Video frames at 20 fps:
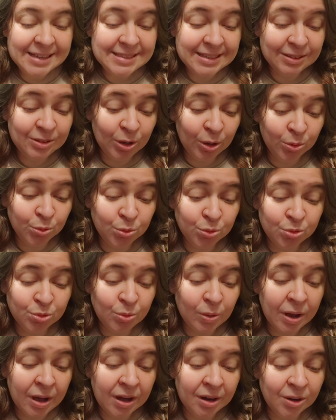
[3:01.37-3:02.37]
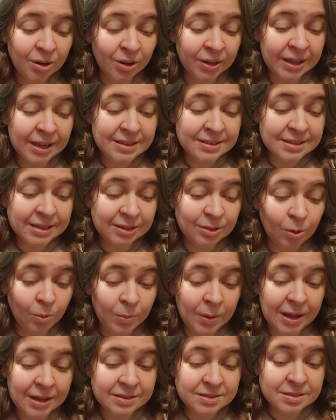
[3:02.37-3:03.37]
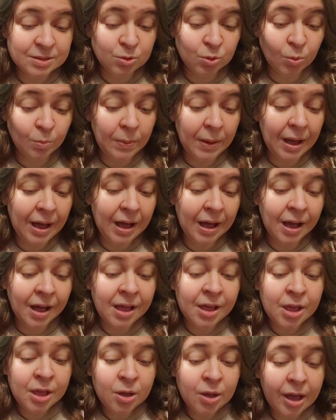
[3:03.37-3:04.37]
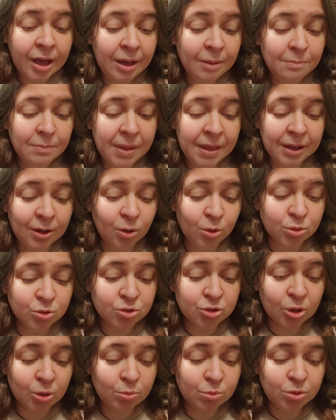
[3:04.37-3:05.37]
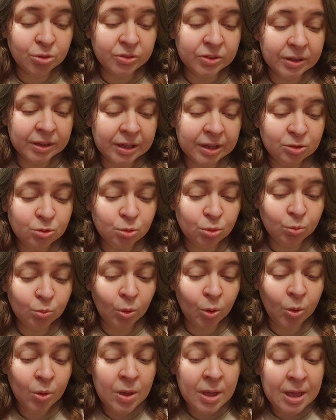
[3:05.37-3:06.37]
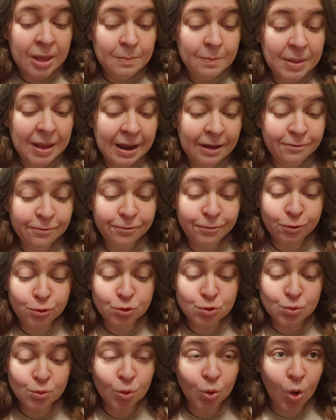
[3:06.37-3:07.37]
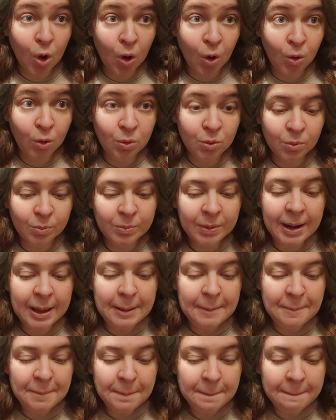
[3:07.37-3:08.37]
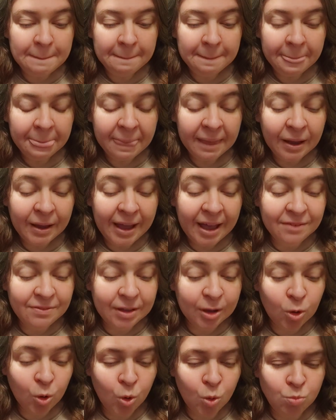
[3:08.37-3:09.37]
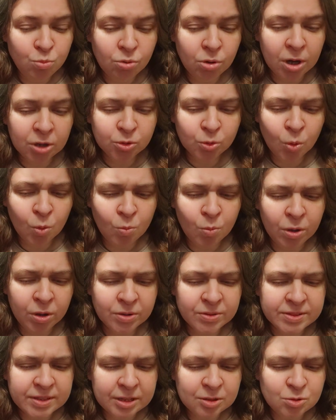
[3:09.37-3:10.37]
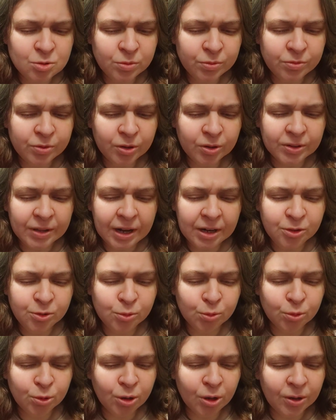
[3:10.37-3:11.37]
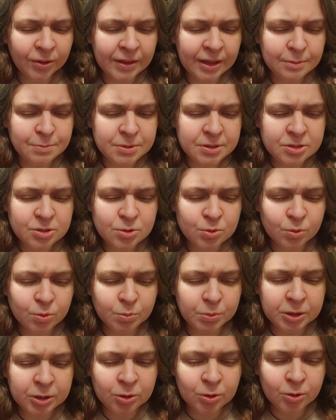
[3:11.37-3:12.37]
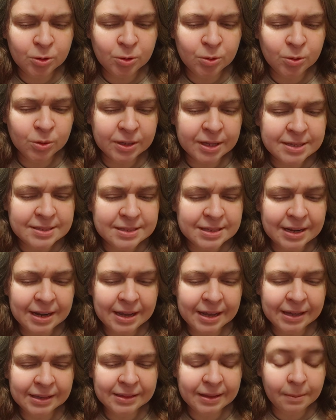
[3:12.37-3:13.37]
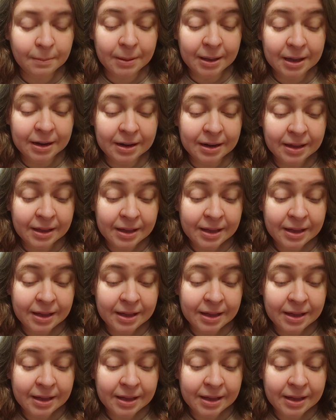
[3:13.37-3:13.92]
7 heures du soir, l'orchestre est en place, non pas un maigre ensemble de cinq instruments, mais la fosse au grand complet. Avec hautbois, trombone, saxophone, alto, cornet à piston, piccolo, caisse claire et timbales.